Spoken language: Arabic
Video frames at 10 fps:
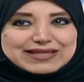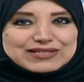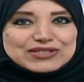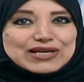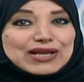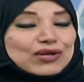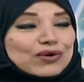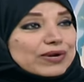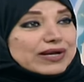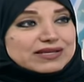اشياء اللي
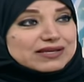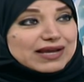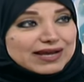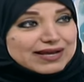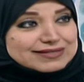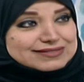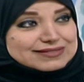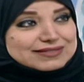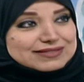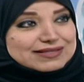هو النحاس